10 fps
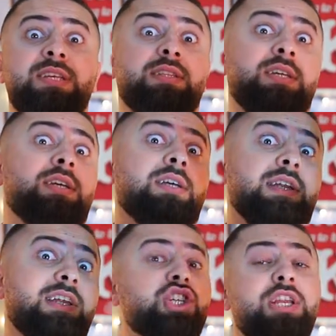ستة
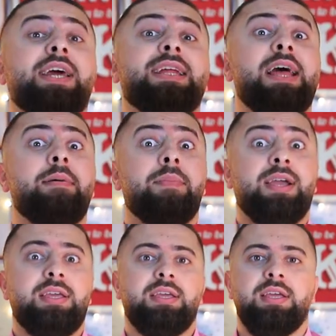الاشي اللي انا دائما
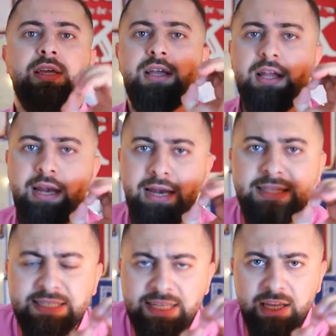بحكيه
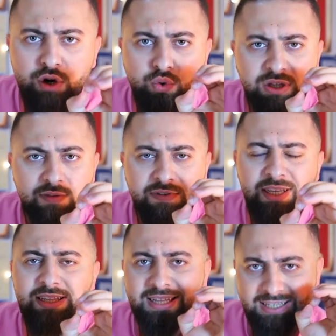ليتس سي انه انت
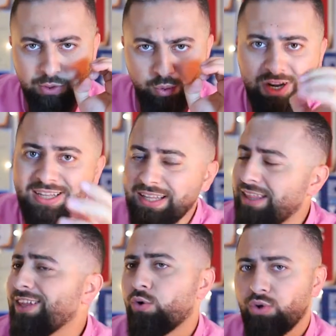في عندك دورات
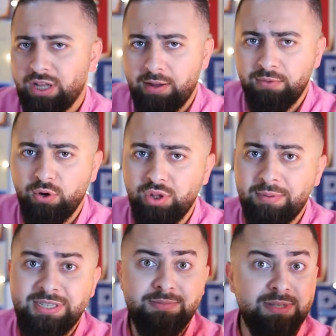كثير كنت حابب
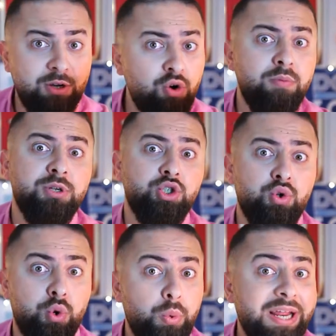تاخذها بس بحكم
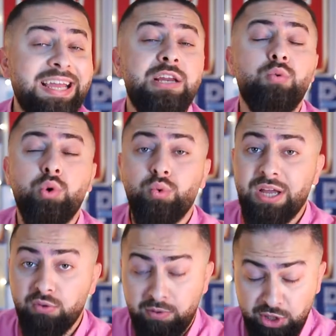الشغل والعيله
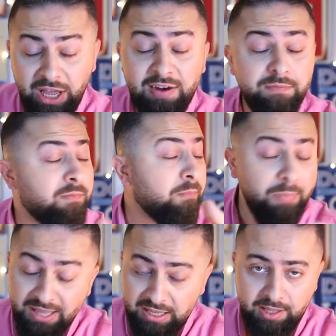والاولاد والمش عارف
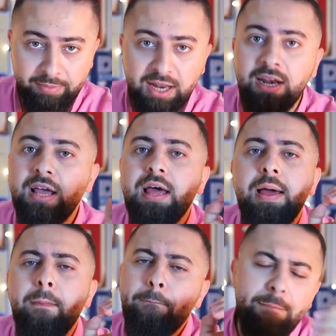مين كمان
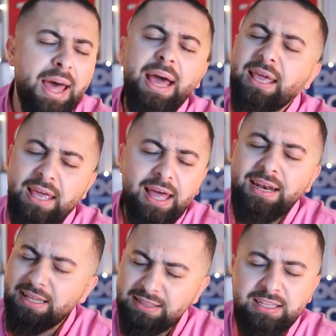ما
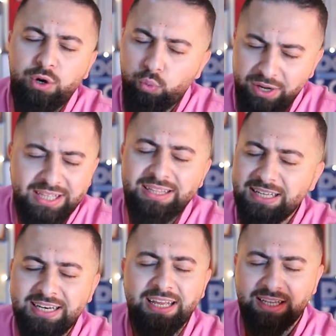كان عندك وقت
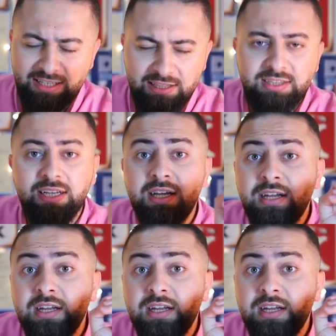انك انت